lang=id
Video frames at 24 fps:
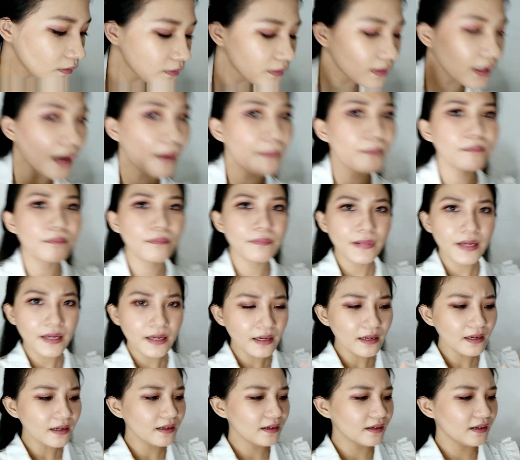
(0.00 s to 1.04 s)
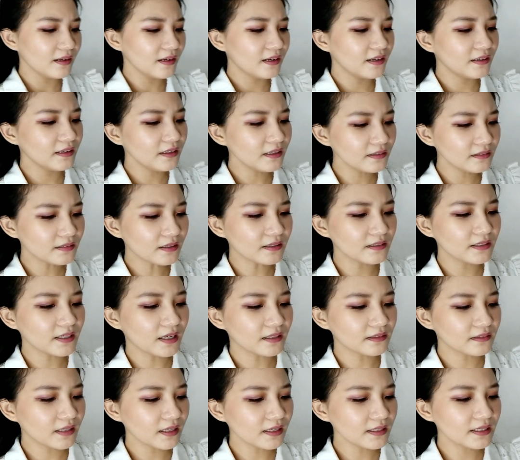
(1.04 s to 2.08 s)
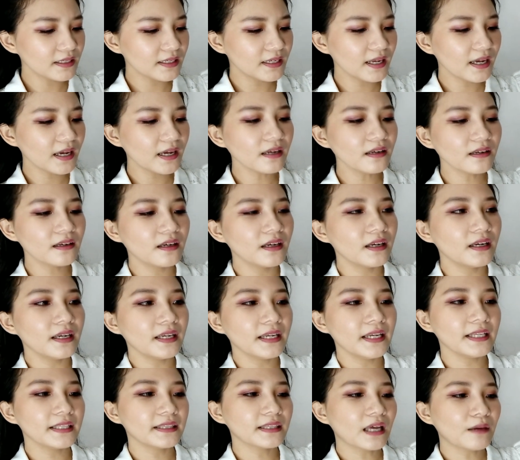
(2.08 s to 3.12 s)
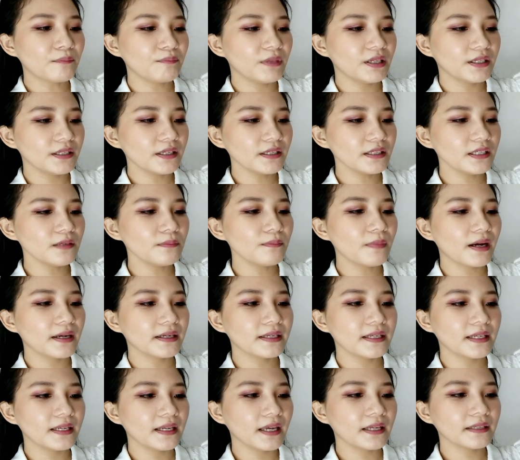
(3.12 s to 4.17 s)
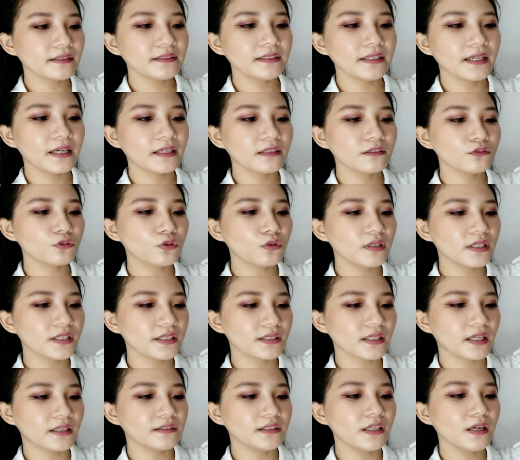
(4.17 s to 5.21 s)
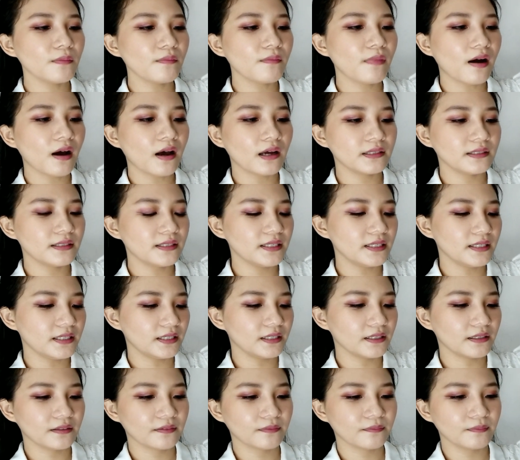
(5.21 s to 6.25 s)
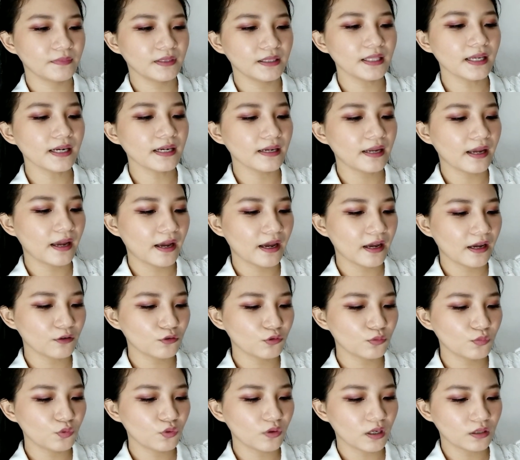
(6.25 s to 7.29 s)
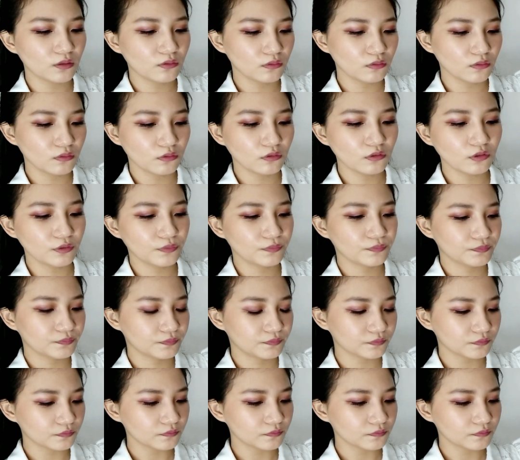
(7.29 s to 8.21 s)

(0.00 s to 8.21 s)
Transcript: tapi ini ternyata dia vitaminnya di bagian yang tulisannya body. Ntar ya, aku buka dulu.